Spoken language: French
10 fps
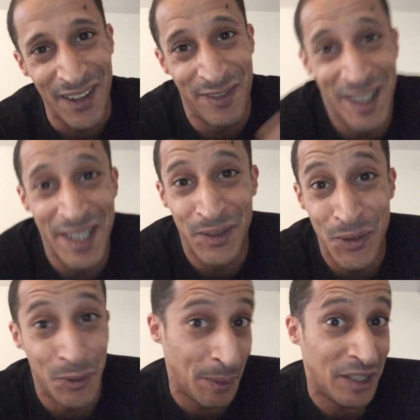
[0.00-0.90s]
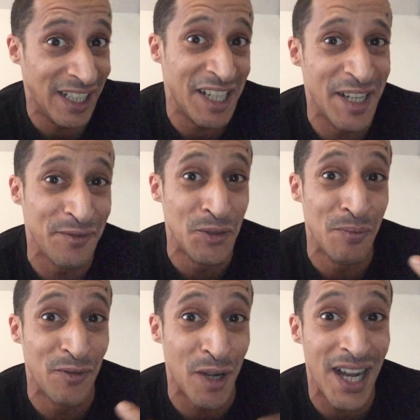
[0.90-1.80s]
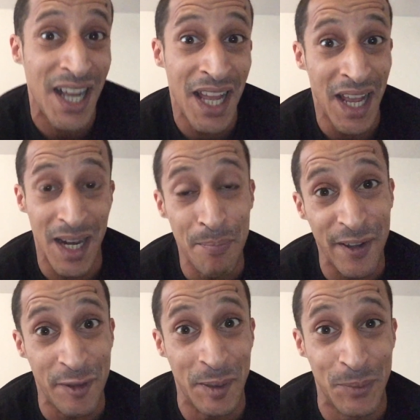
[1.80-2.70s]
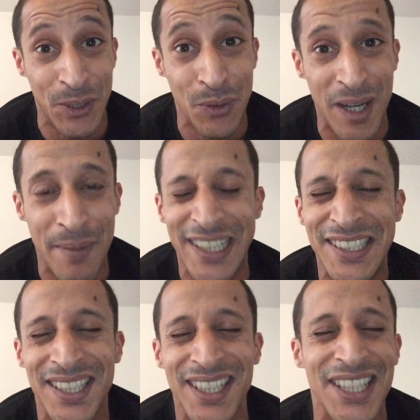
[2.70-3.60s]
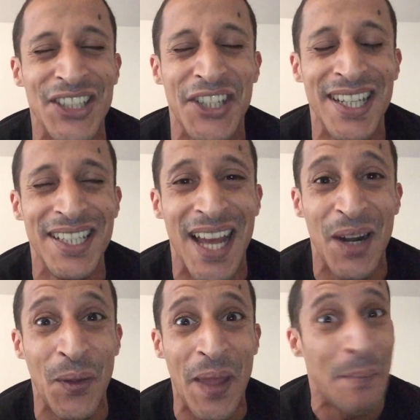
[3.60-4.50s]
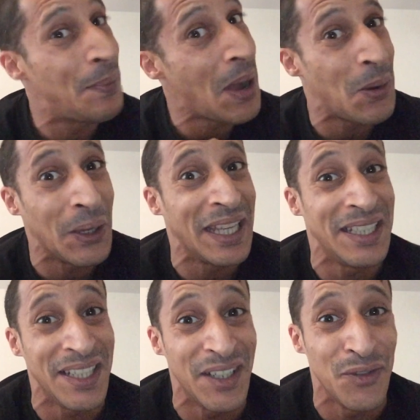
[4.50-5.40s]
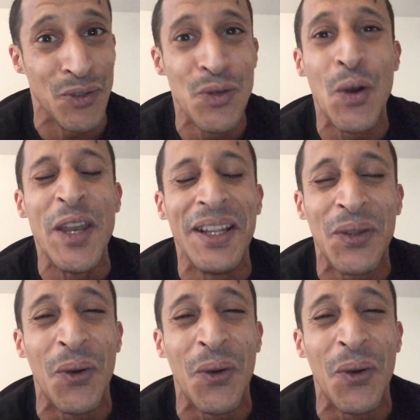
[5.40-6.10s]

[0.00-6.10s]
fin du spectacle, elle est venue me voir. Elle m'a fait un bisou, elle m'a dit c'était génial, on n'a pas regretté d'être venu, on est